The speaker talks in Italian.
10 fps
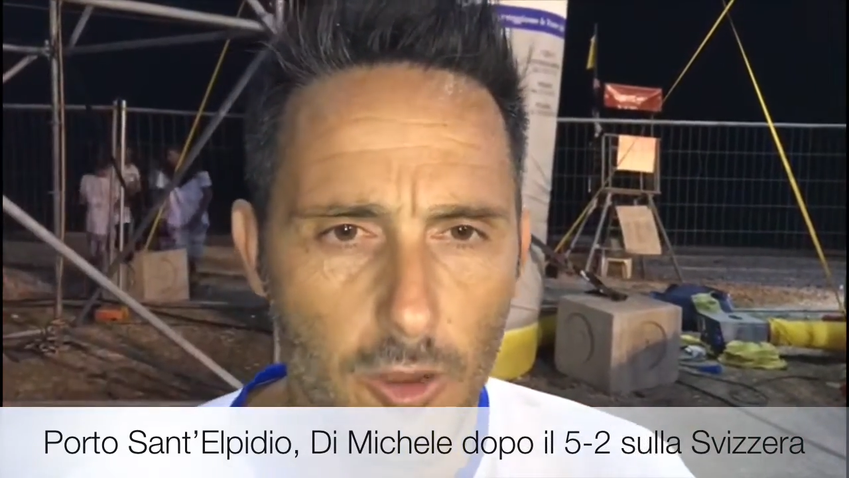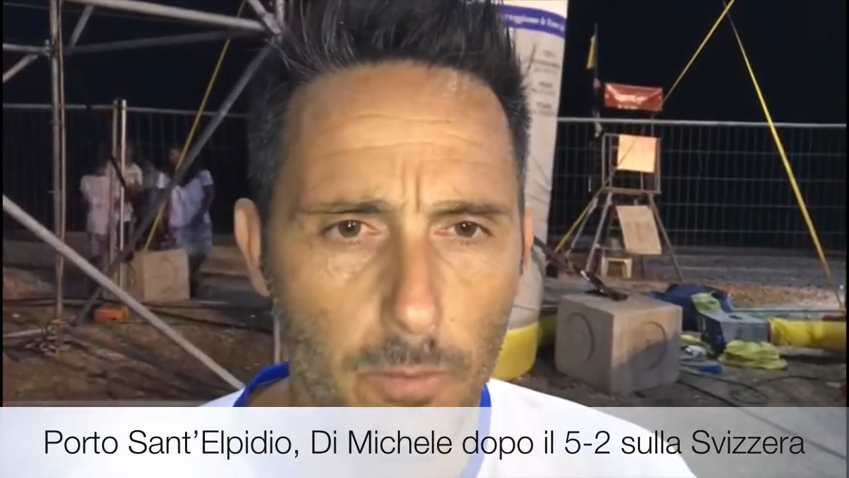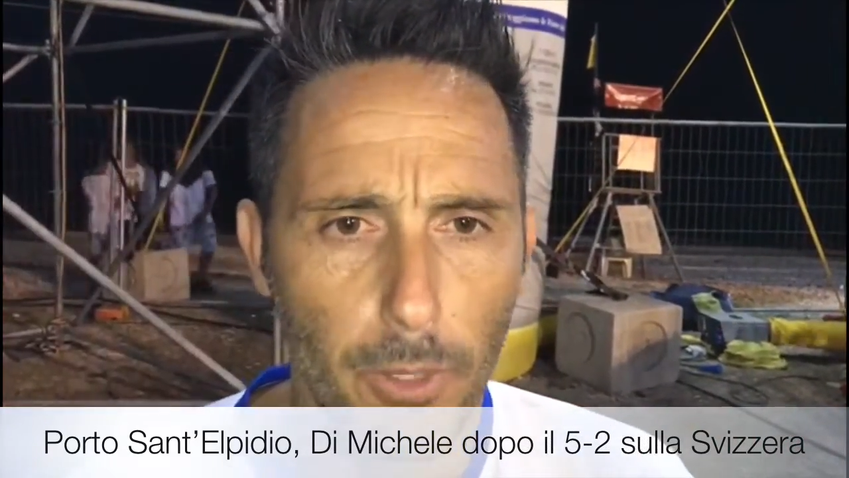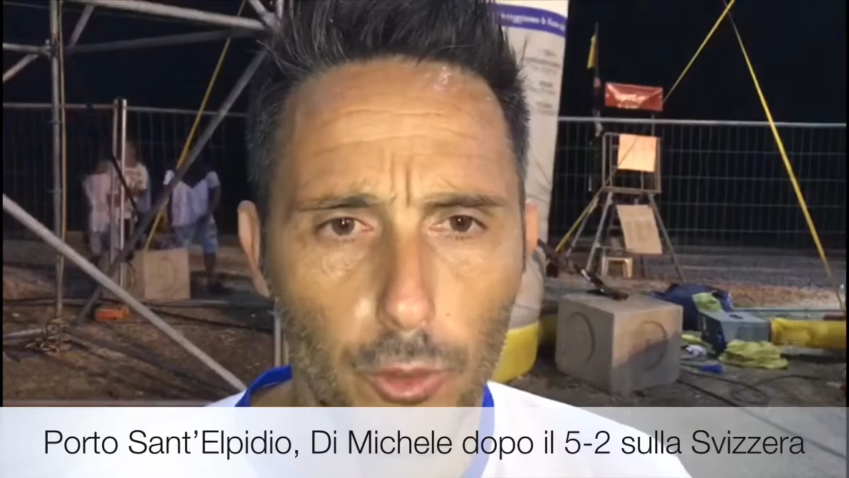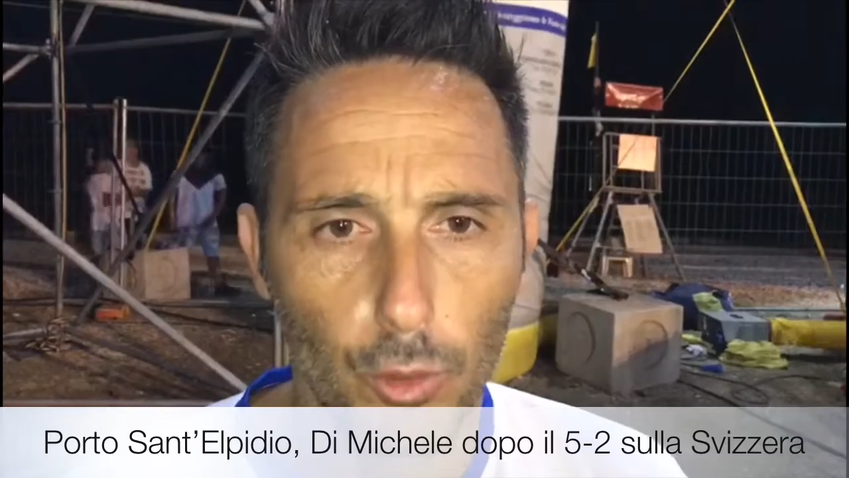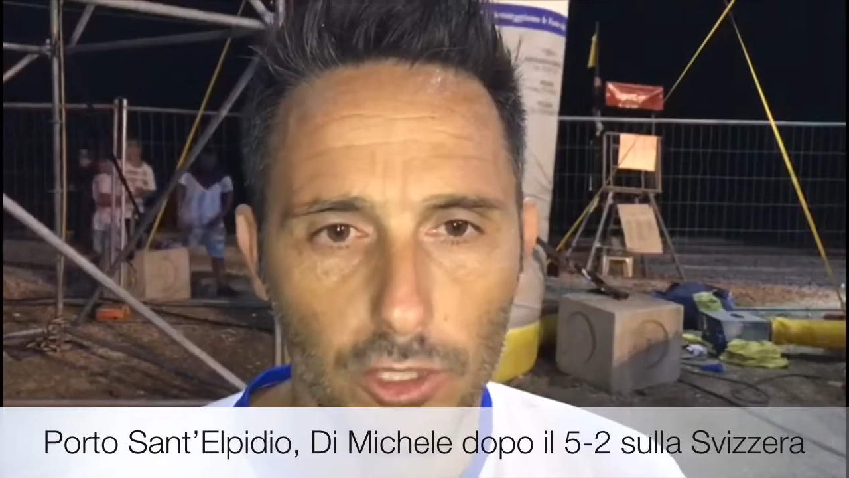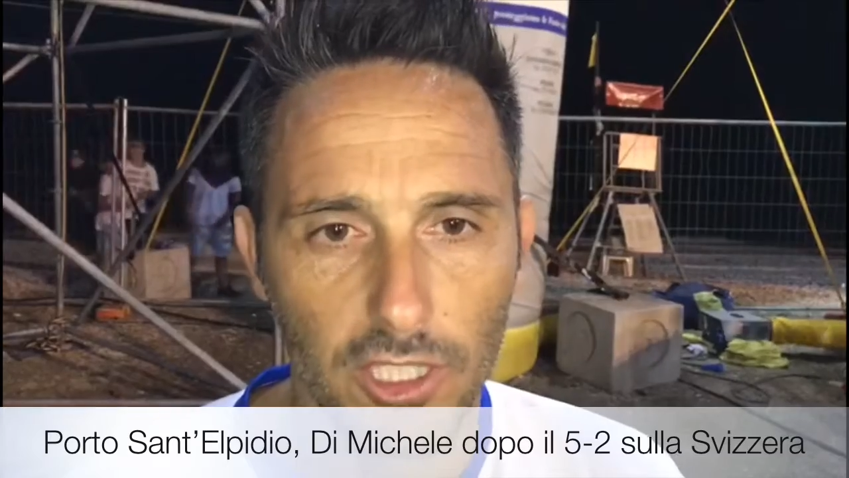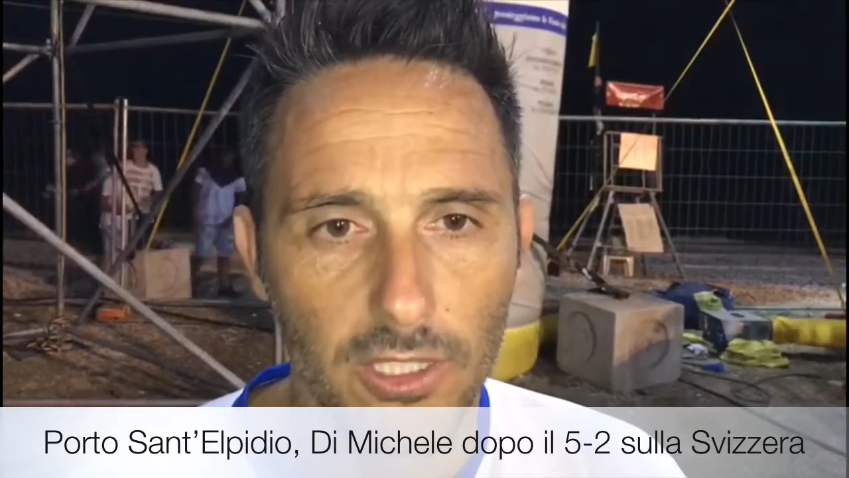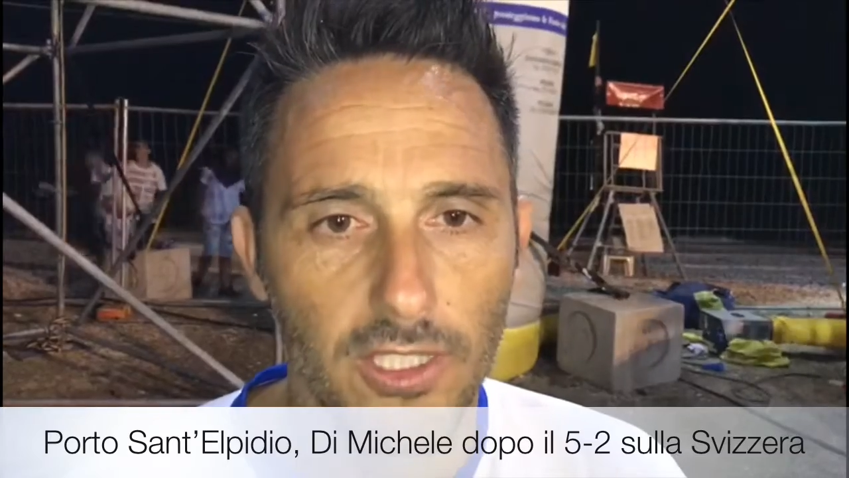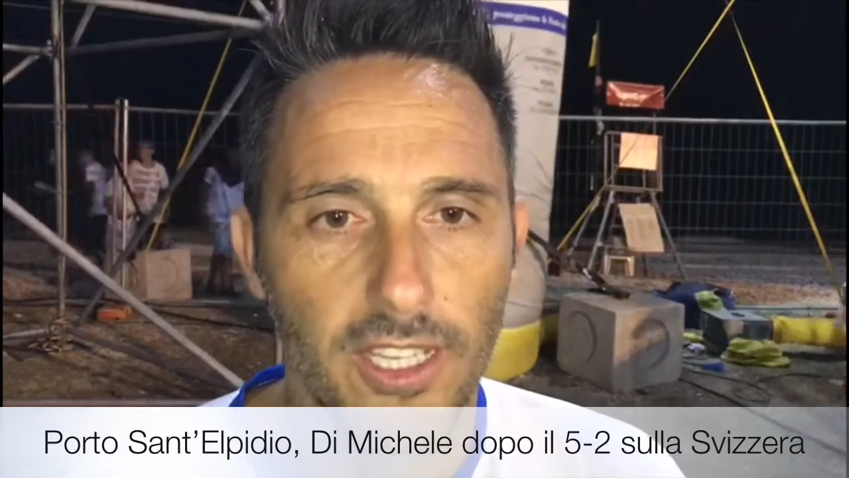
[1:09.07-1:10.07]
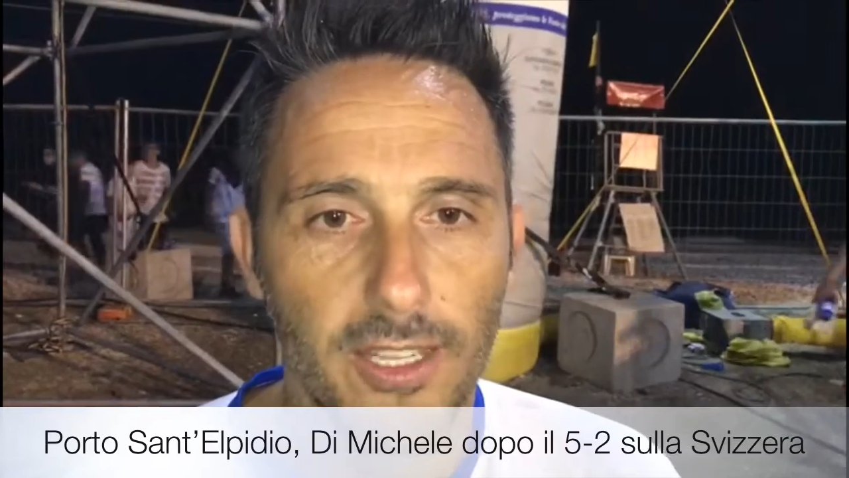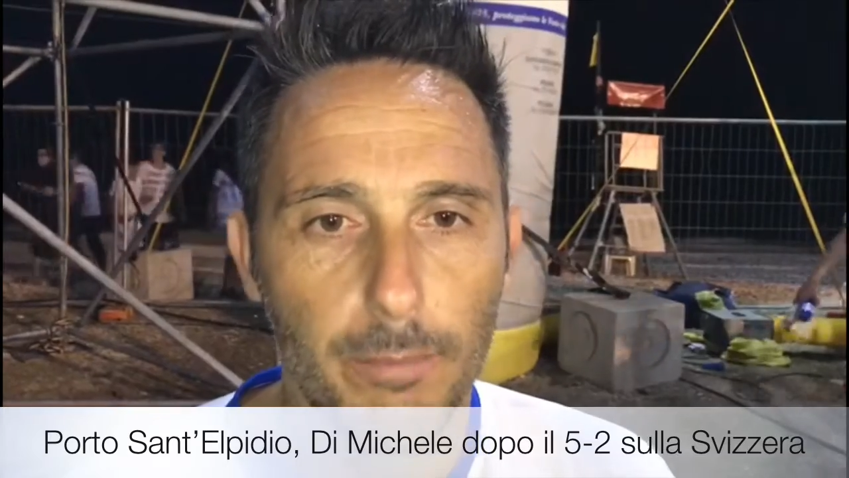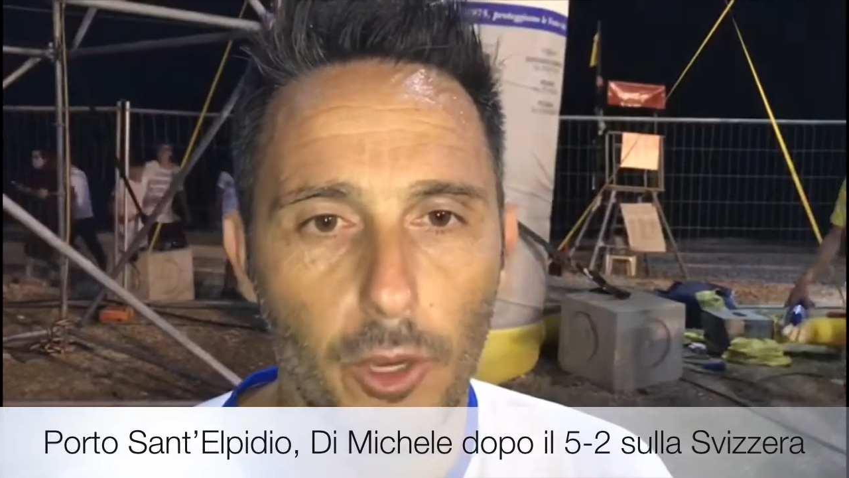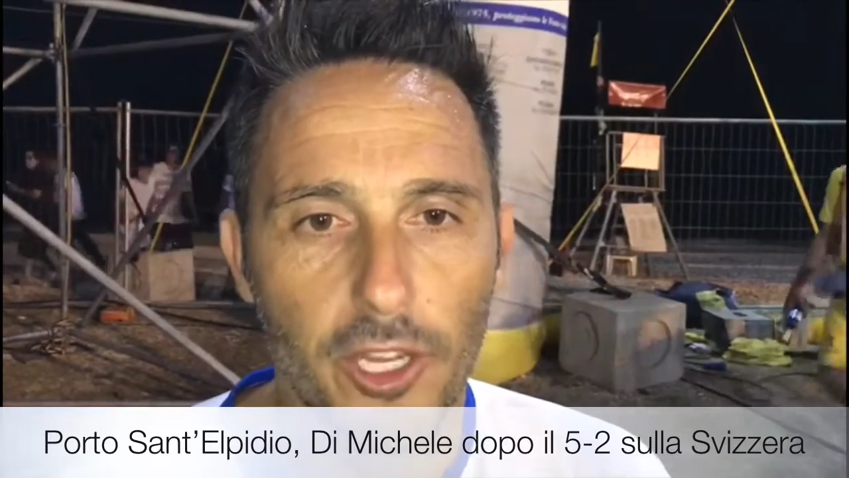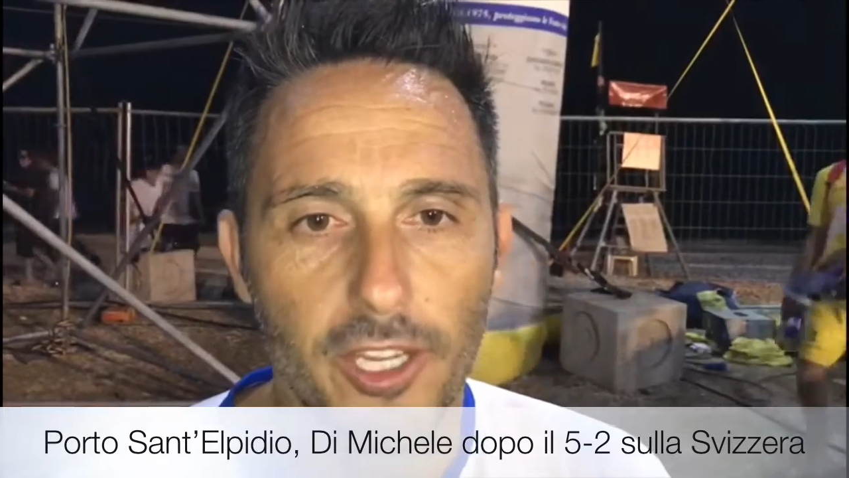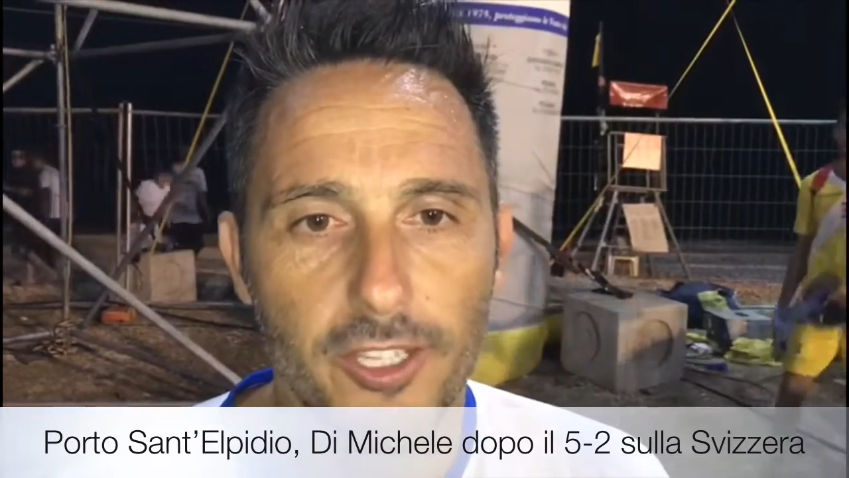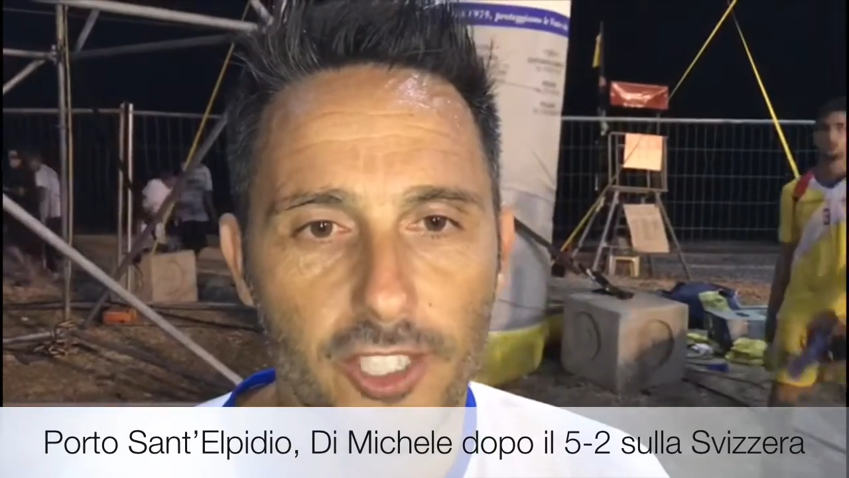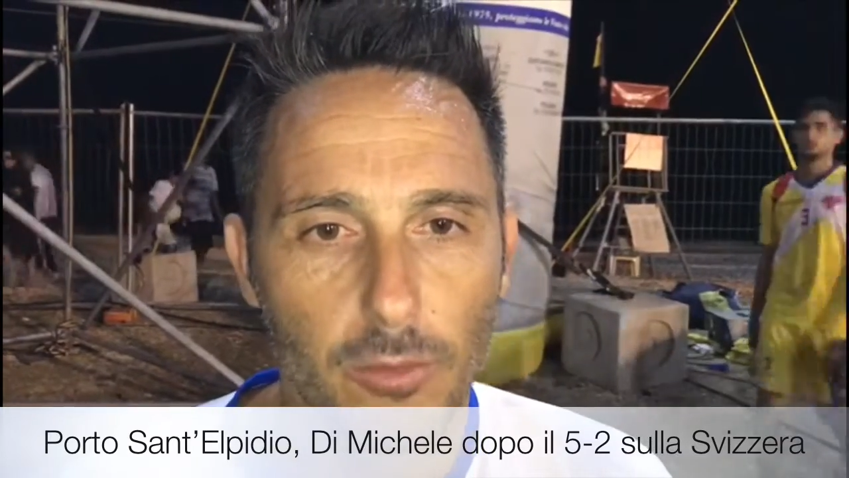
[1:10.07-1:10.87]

un po' tutti e poi